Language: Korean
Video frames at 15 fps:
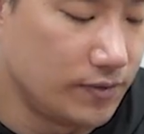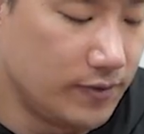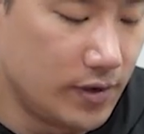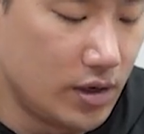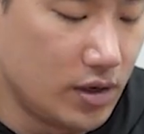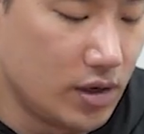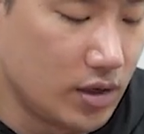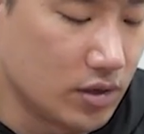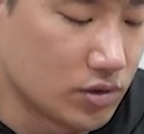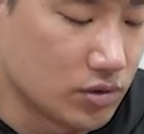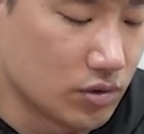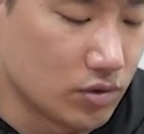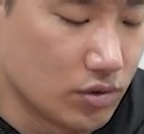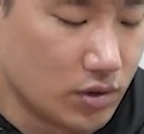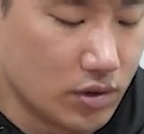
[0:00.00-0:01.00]
플랫 레이어
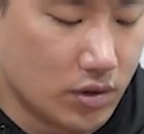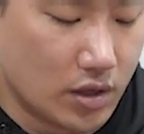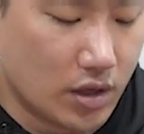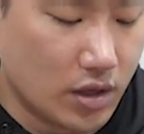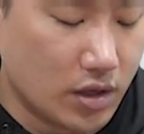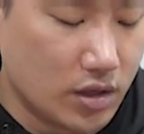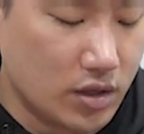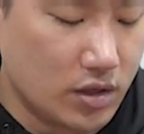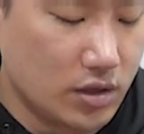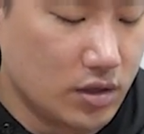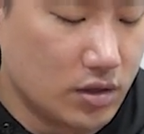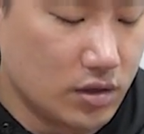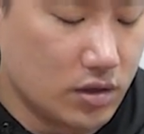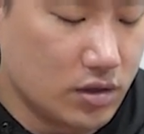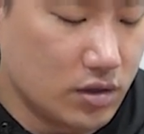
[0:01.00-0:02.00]
정도 약간 인,